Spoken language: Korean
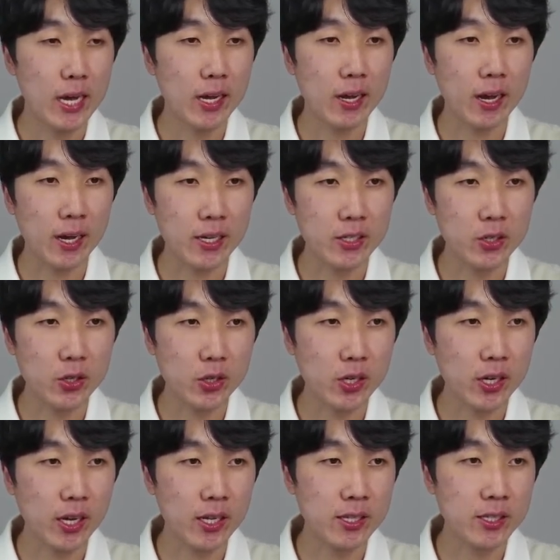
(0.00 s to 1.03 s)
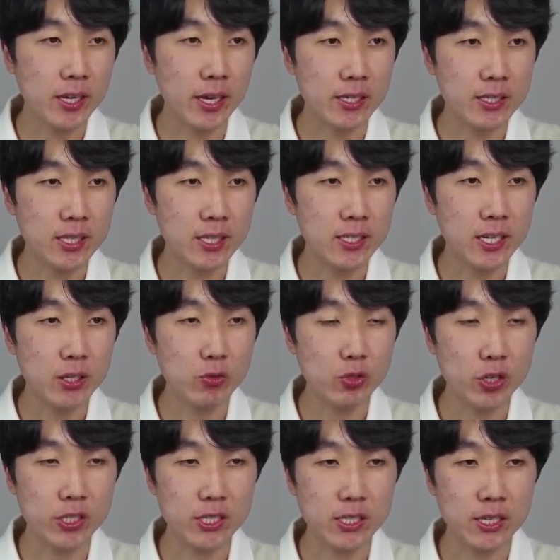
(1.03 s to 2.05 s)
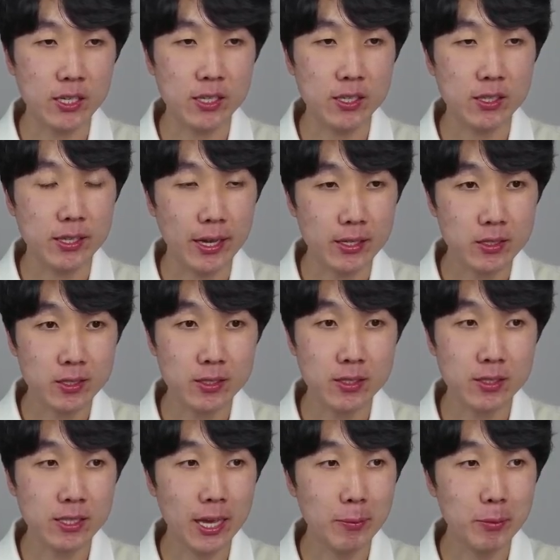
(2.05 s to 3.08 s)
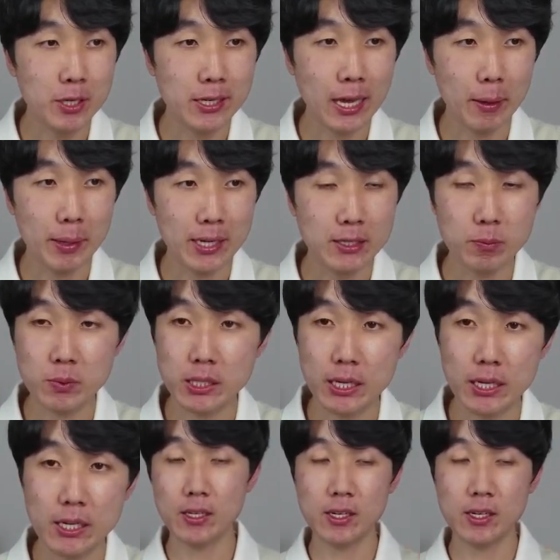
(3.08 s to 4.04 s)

강력한 객체 지향 운영체제인 NeXTStep을 개발했습니다.